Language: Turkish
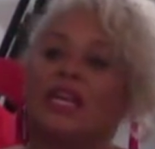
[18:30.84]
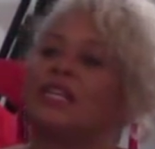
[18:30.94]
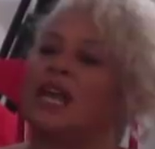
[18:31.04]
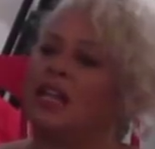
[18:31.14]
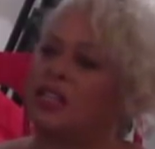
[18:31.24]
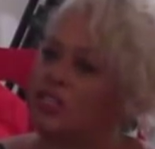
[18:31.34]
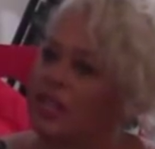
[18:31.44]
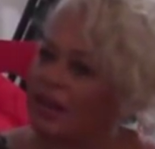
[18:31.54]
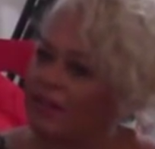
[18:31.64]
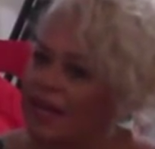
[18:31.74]

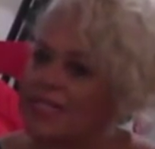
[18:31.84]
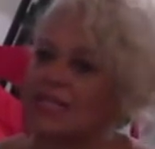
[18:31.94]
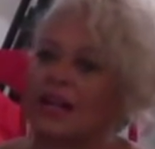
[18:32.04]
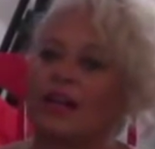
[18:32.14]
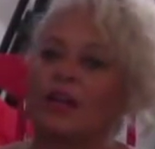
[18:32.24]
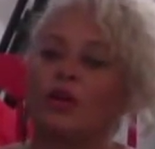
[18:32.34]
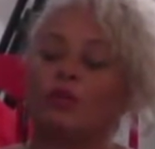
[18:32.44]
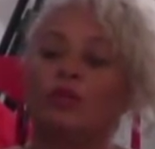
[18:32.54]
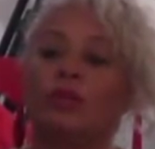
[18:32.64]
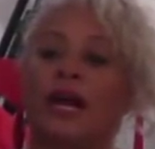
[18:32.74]
Yanlışlar varsa
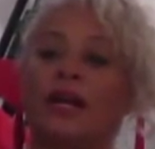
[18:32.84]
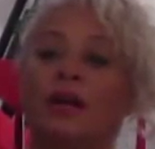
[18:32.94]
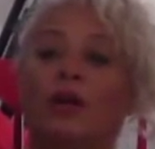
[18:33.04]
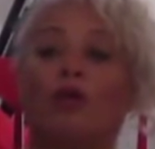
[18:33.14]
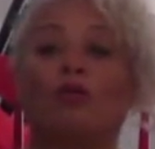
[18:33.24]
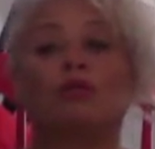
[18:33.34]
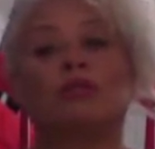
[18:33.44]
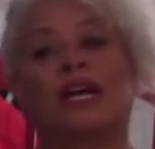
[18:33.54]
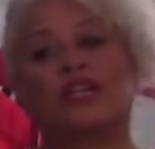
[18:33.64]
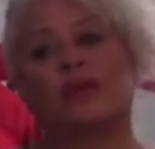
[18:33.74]
Bunlar
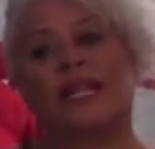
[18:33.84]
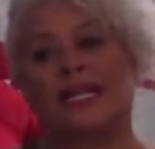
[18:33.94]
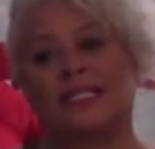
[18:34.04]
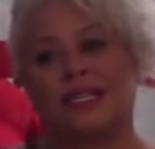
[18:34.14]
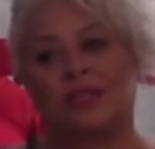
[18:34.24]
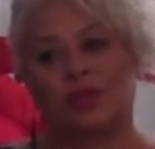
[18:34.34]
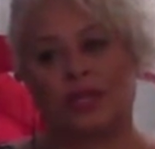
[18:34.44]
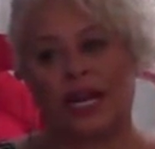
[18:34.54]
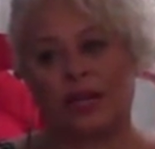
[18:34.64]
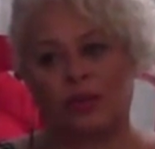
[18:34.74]
olgunlaşma dersleriniz
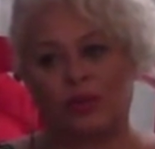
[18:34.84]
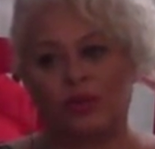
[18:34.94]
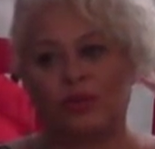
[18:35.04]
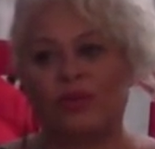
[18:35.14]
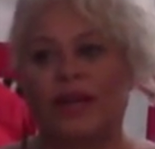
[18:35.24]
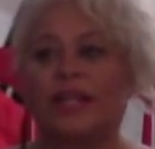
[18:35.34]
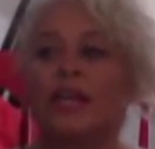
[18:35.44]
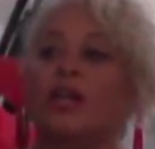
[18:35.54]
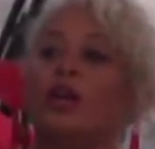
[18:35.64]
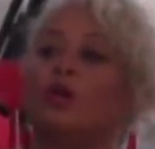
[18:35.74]
olarak görün lütfen.
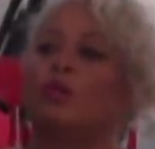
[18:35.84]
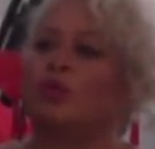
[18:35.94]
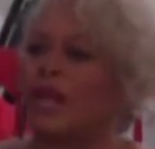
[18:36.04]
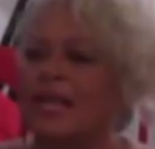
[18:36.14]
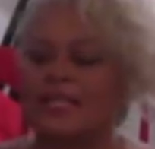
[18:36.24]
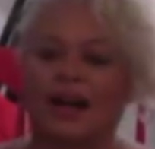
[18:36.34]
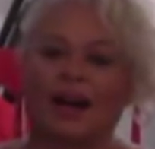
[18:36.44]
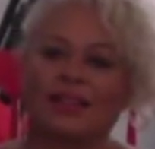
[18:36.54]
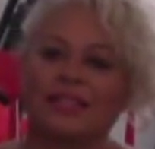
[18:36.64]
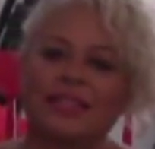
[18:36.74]
Bu derse
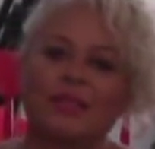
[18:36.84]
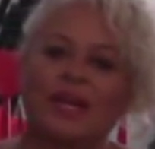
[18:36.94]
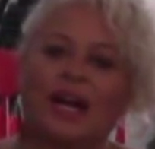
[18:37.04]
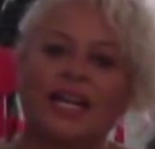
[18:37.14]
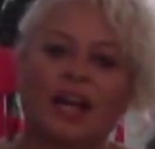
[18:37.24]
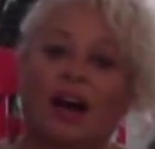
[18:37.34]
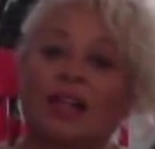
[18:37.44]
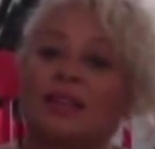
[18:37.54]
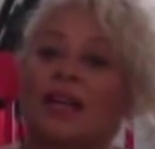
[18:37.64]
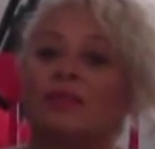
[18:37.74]
dedim ya hani
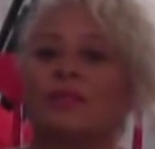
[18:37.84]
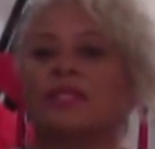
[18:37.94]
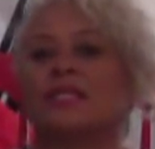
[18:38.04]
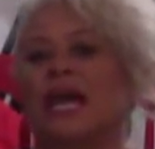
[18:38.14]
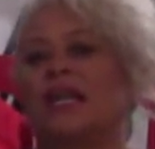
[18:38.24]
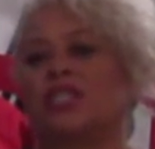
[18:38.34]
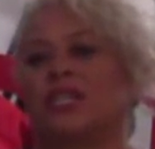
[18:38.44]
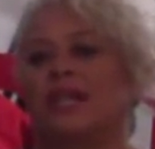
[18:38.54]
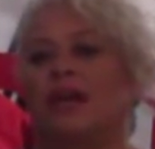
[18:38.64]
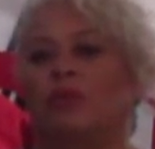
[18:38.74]
atlatmanız
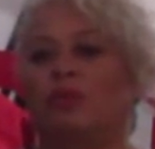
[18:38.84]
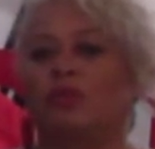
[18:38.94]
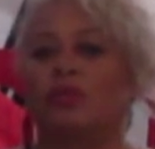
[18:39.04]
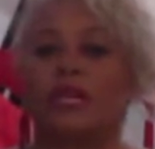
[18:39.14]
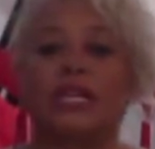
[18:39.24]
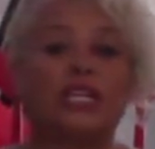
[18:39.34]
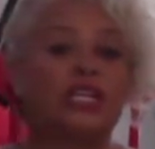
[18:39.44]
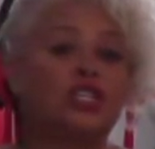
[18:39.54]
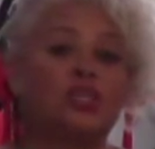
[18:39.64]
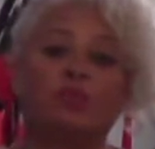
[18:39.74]
gerçekten mümkün değil
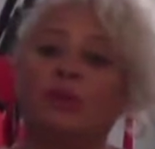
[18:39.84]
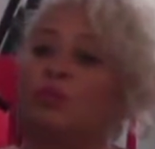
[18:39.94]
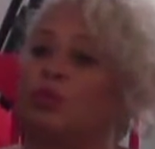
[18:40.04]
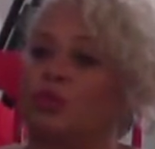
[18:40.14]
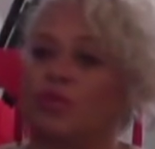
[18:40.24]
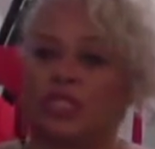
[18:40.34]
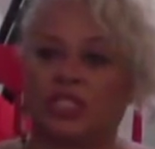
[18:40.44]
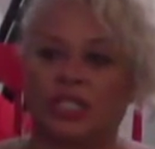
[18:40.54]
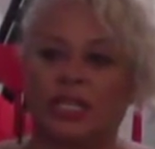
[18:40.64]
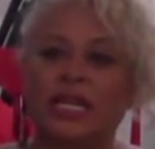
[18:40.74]
hiçbir burç
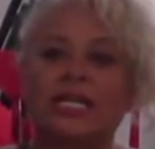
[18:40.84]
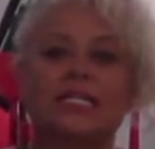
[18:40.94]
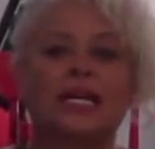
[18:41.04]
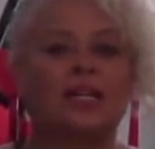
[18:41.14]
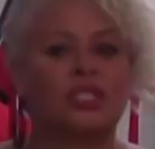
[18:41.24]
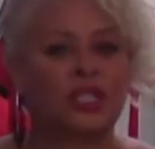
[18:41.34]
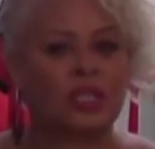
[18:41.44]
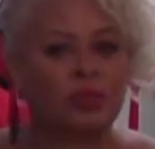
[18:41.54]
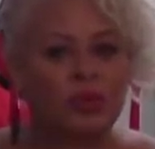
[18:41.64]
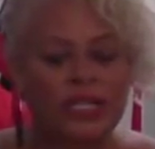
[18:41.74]
için. Sadece
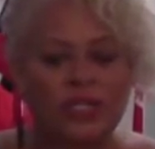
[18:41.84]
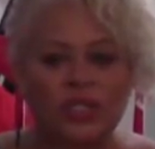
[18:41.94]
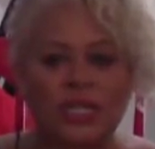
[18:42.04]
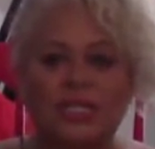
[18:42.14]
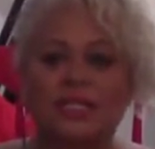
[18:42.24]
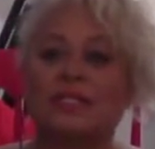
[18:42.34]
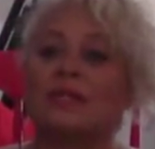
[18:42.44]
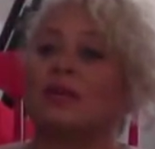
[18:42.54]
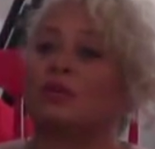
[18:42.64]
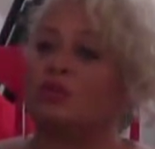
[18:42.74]
kabul edeceksiniz,
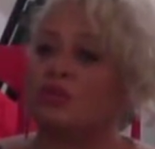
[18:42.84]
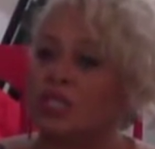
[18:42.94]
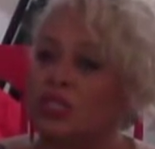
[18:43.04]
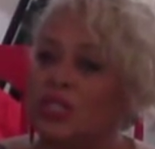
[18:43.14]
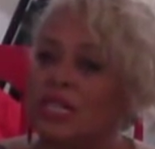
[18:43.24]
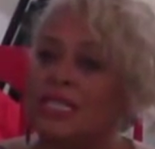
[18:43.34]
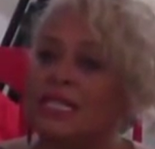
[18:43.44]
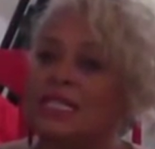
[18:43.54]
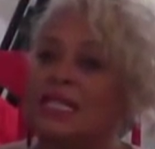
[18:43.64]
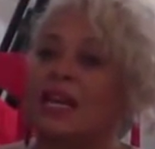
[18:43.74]

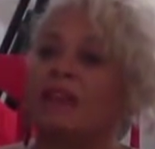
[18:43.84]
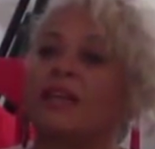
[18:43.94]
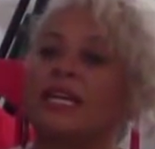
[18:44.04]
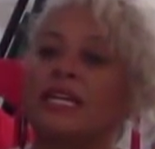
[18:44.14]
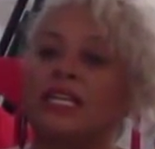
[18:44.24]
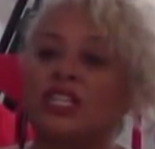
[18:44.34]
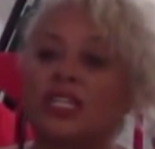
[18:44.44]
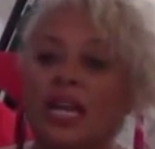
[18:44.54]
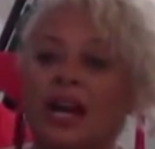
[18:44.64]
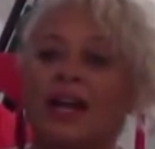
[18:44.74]
yüzleşeceksiniz ve
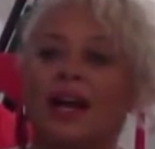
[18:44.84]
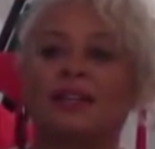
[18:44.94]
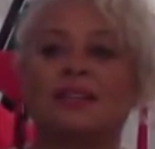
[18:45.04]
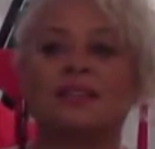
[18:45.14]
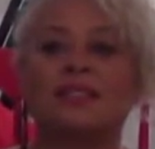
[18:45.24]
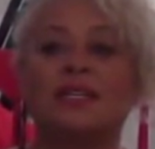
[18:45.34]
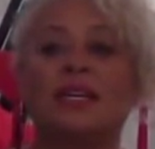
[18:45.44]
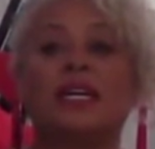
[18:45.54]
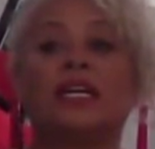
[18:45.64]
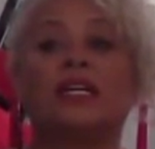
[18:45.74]
ilişki hayatınızı
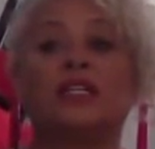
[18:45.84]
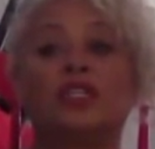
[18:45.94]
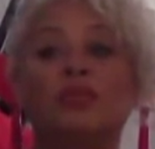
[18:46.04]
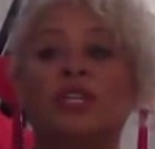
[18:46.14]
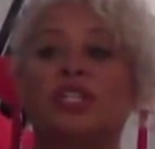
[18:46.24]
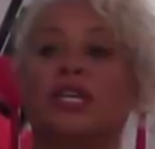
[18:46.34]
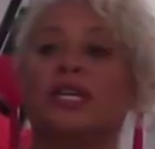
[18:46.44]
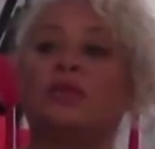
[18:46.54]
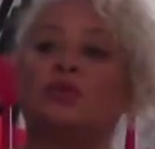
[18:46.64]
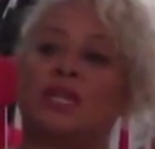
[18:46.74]
kalıcı bir
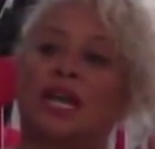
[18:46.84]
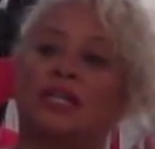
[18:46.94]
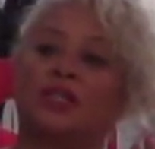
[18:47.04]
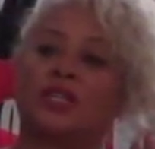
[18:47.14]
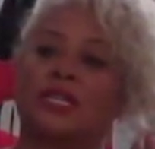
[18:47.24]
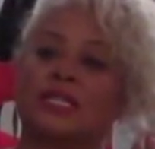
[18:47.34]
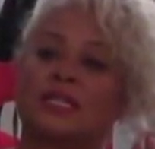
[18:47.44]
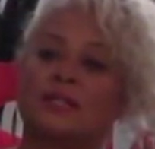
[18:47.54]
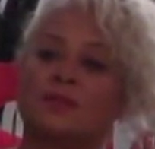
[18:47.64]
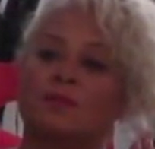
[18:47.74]
şekilde
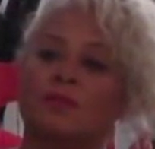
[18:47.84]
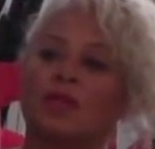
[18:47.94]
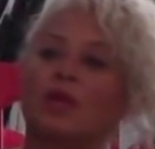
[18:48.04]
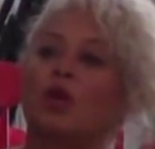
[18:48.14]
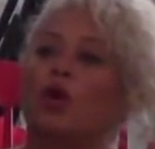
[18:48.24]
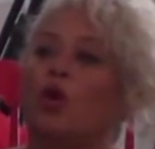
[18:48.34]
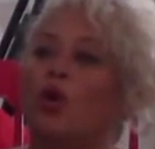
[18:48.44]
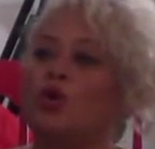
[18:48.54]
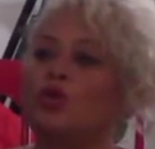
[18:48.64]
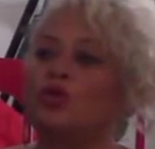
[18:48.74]
düzenleyeceksiniz.
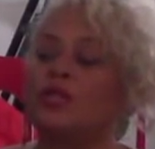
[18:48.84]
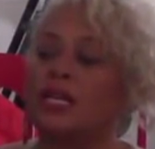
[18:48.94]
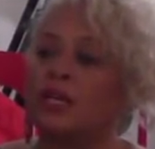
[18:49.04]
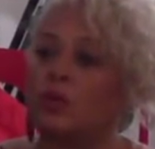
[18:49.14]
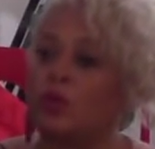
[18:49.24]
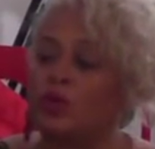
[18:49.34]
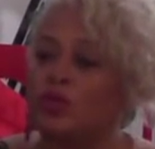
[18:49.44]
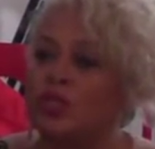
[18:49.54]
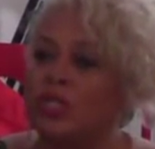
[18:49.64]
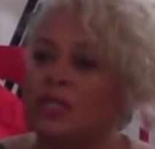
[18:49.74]
Önünüzdeki
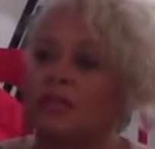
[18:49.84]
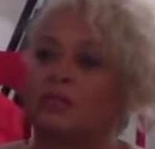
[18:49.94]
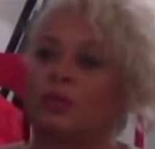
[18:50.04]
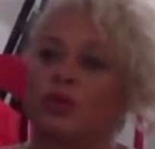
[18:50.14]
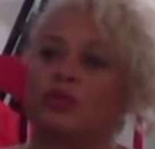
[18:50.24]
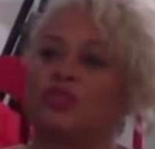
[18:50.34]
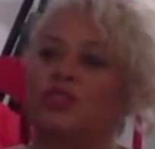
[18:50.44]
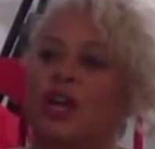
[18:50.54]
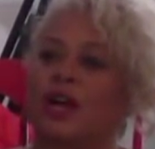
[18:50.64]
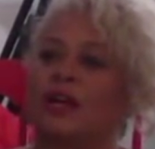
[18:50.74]
3 yıl
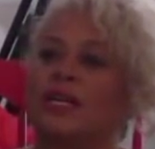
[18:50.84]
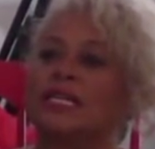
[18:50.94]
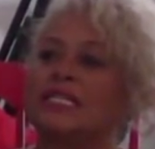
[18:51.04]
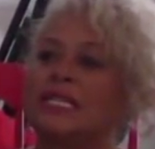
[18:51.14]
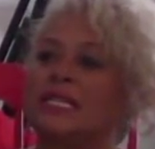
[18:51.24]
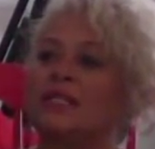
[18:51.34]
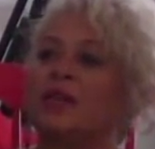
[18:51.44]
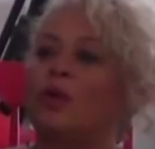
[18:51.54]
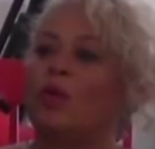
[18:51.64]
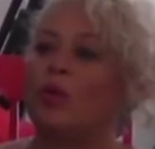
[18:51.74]
boyunca siz
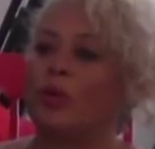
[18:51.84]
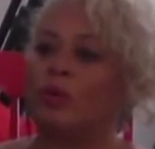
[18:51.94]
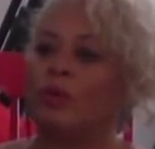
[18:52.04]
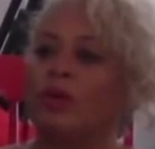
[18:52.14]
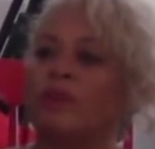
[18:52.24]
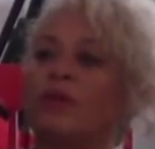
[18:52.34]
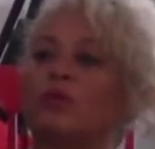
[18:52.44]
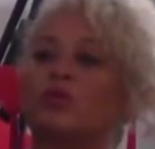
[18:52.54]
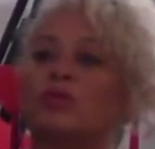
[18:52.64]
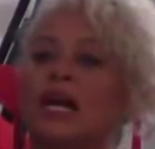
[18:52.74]
uyum ve
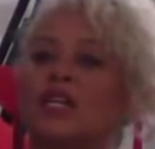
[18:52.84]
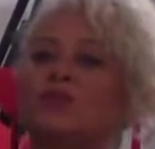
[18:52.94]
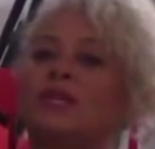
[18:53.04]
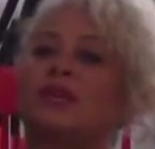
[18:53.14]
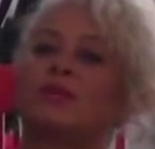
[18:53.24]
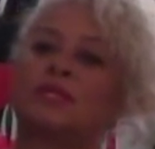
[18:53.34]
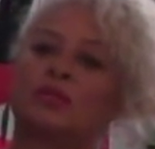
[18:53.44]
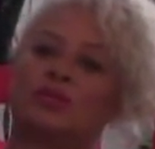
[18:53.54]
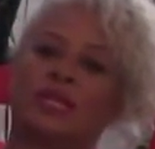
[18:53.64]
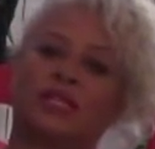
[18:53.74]
uzlaşma teması
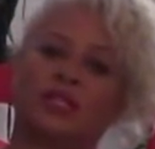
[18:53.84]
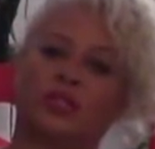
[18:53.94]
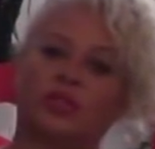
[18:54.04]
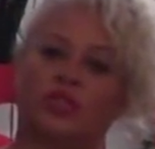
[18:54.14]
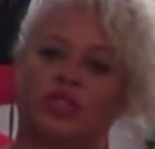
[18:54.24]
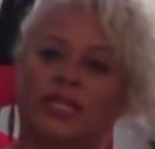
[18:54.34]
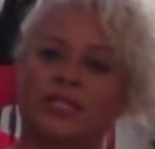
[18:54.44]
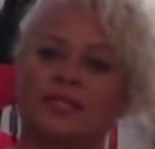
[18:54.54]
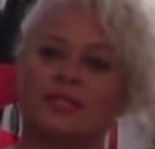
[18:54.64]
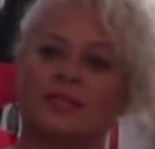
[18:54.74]
üzerinde
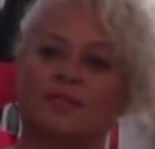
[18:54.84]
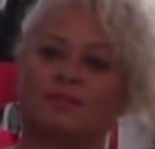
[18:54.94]
çalışacaksınız.